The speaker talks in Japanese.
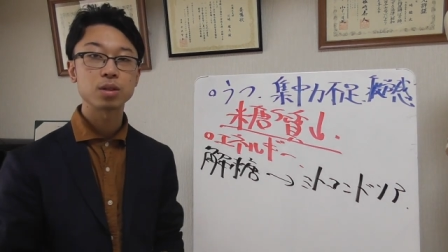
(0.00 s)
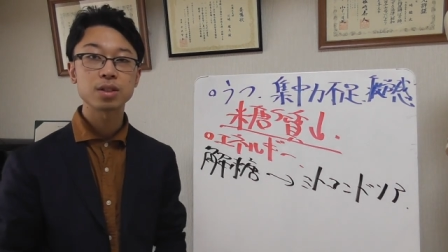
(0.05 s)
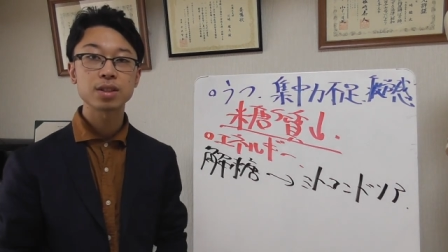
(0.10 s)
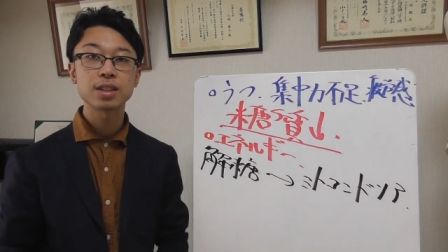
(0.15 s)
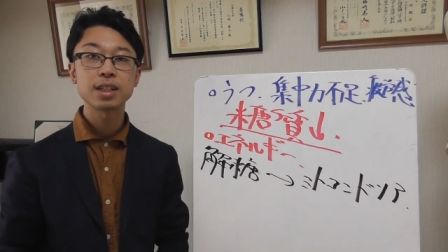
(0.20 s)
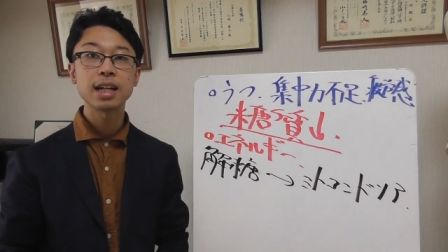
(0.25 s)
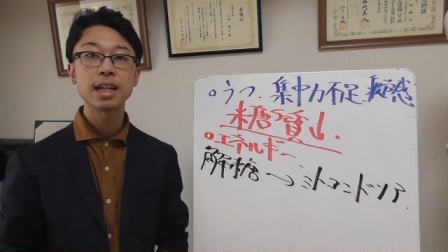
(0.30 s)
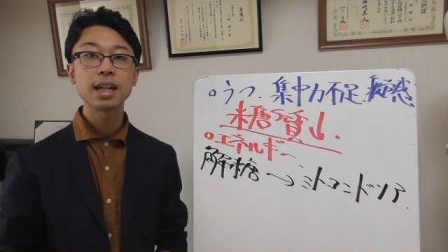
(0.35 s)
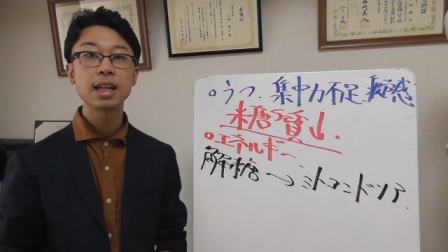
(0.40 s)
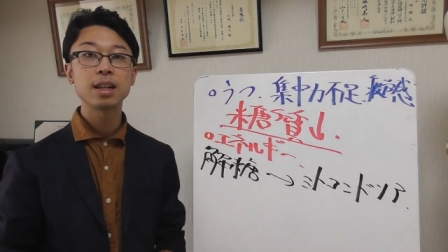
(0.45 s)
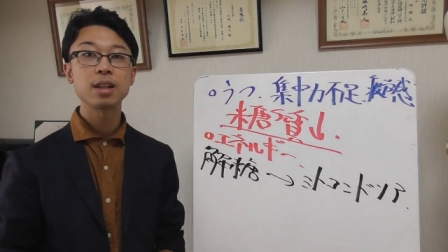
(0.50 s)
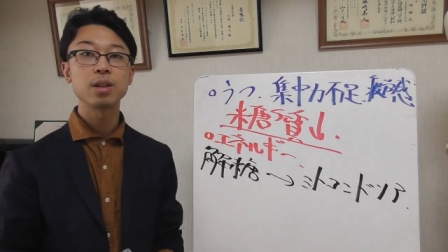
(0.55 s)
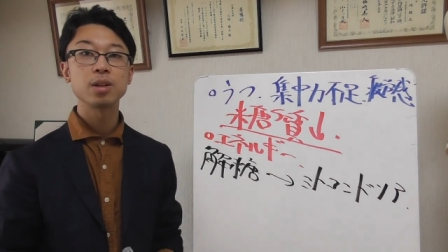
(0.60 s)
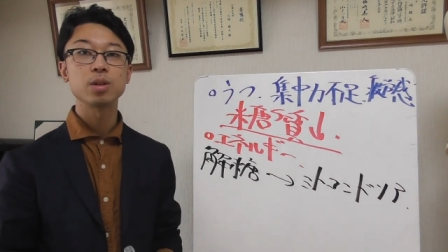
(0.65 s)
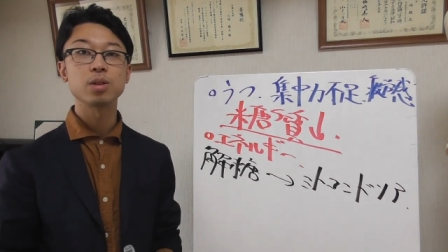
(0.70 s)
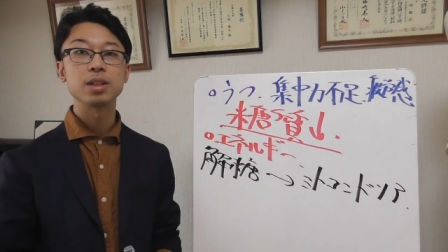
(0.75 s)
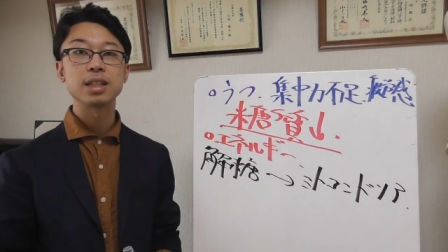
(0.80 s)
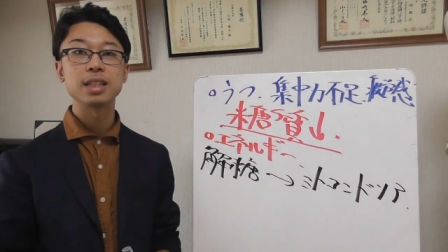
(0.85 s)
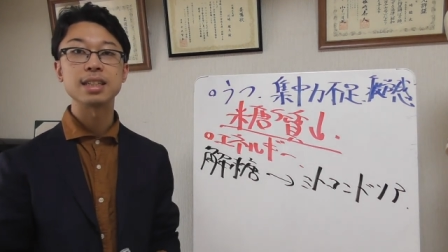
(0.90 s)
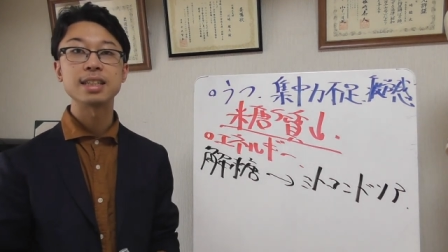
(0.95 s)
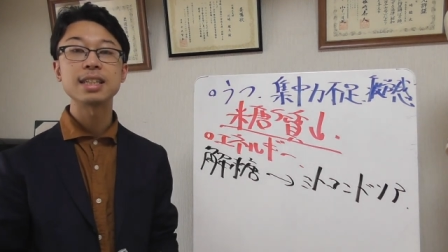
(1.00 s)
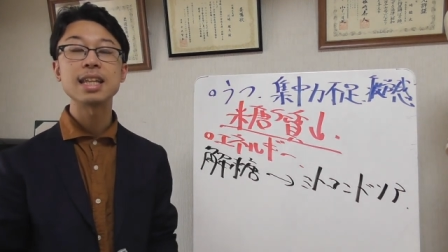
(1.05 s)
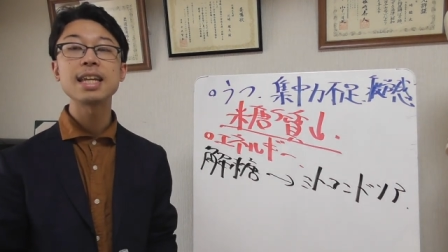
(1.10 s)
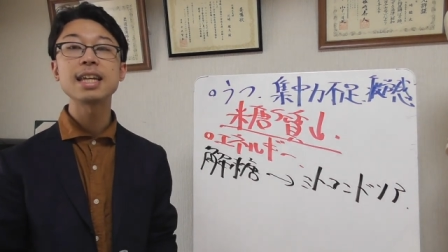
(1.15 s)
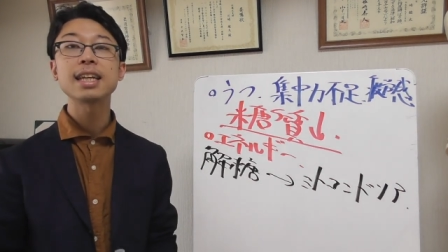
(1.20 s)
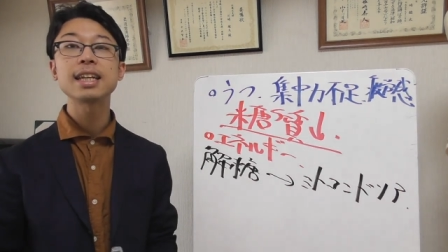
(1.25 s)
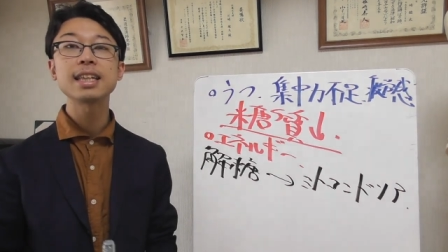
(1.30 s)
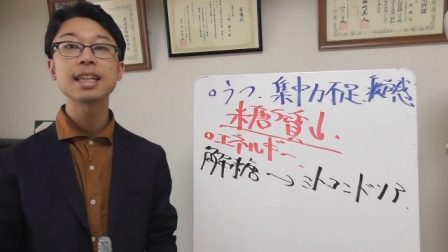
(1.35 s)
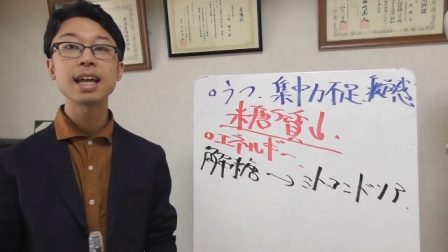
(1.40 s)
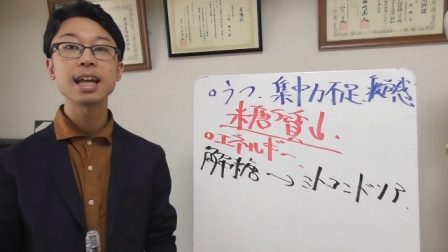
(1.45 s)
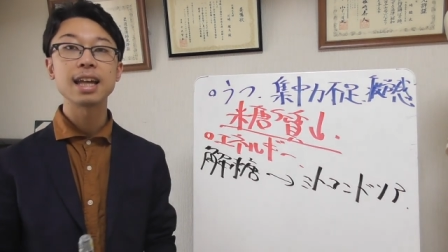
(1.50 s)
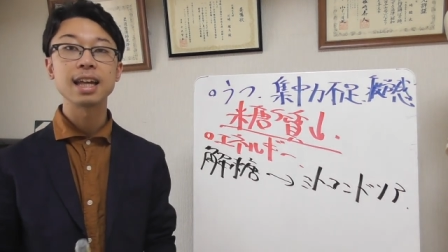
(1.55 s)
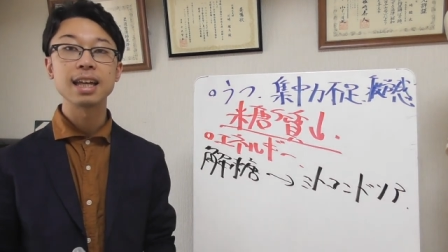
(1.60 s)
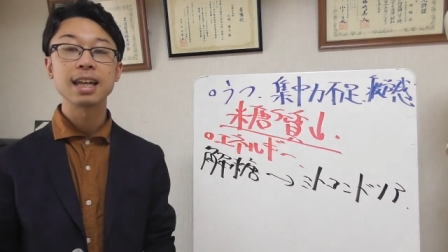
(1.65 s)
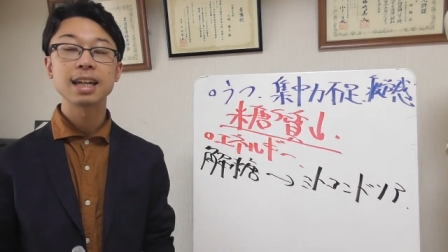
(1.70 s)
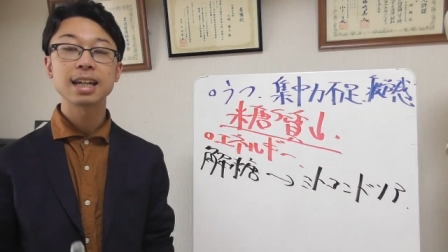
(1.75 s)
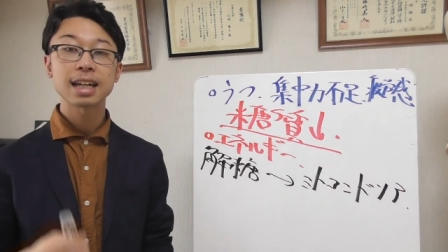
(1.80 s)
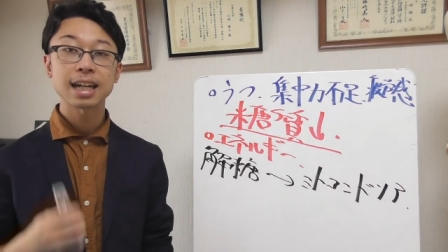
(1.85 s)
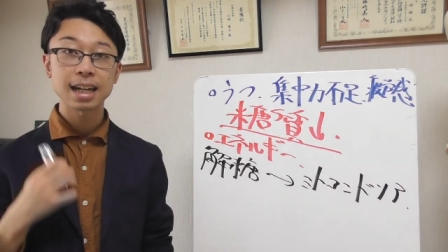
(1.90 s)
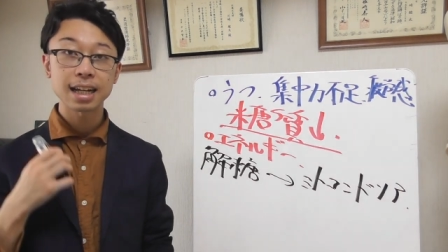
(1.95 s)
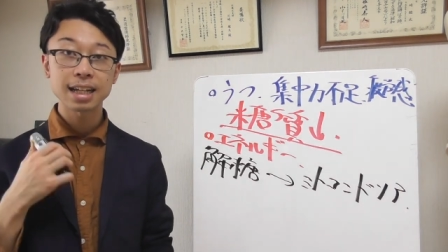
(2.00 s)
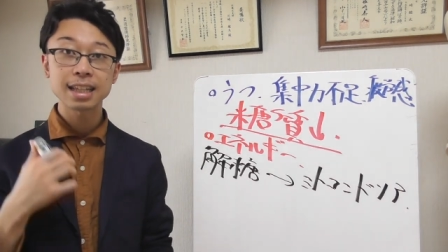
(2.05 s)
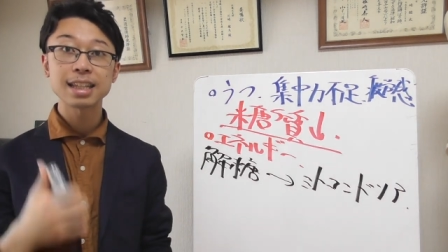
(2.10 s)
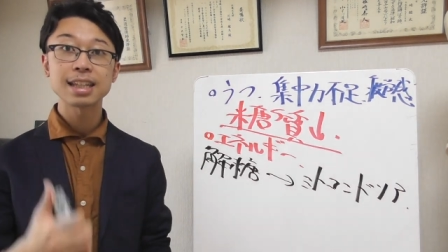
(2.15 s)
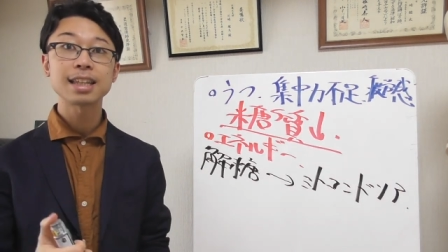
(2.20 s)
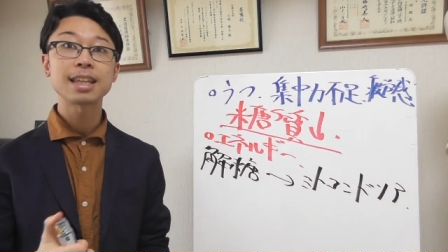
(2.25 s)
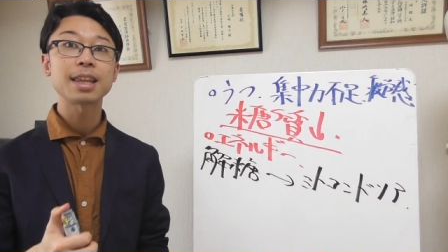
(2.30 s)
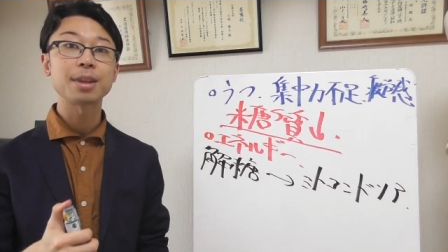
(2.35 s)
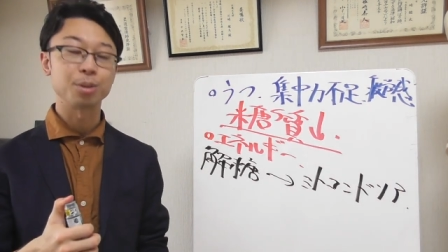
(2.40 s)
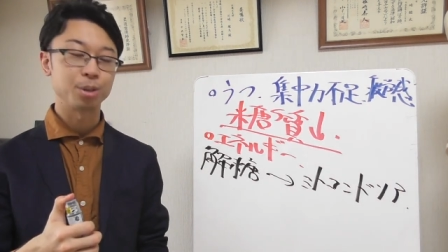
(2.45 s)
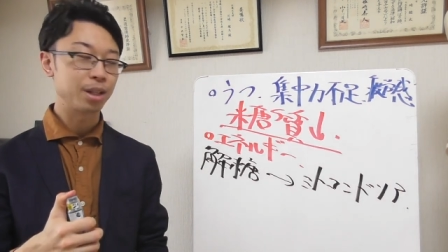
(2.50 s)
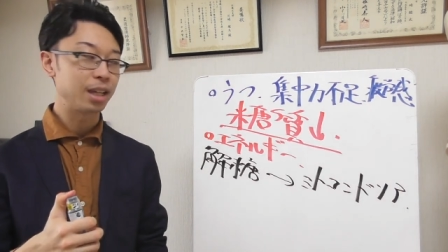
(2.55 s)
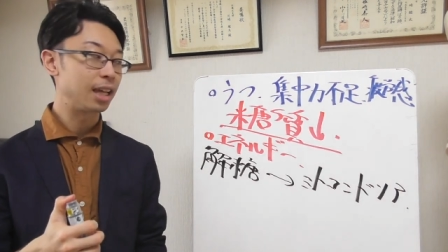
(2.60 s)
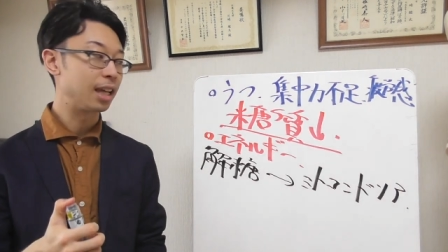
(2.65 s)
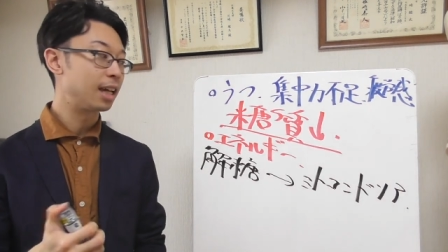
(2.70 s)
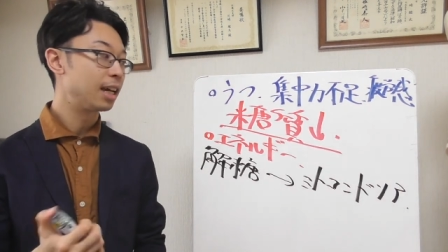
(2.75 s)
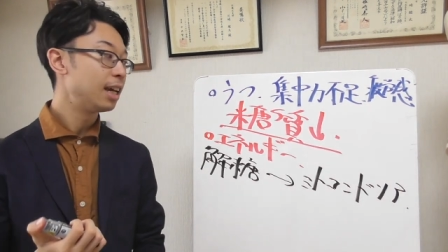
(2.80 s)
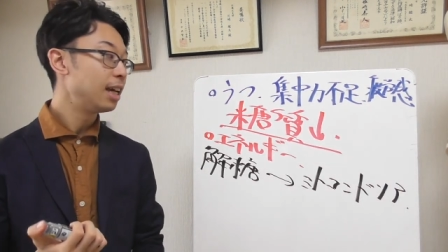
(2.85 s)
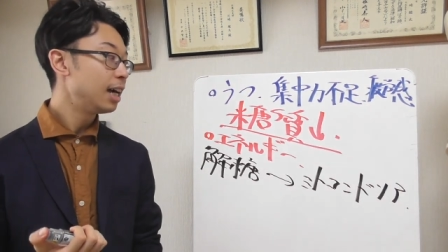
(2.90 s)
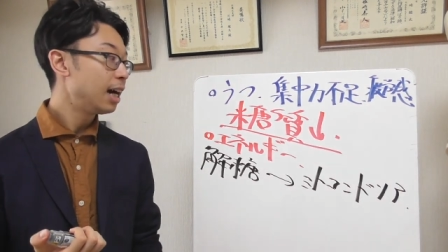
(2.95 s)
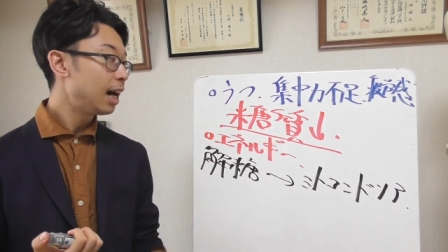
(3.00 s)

を作られるようにしていきたい体なのに、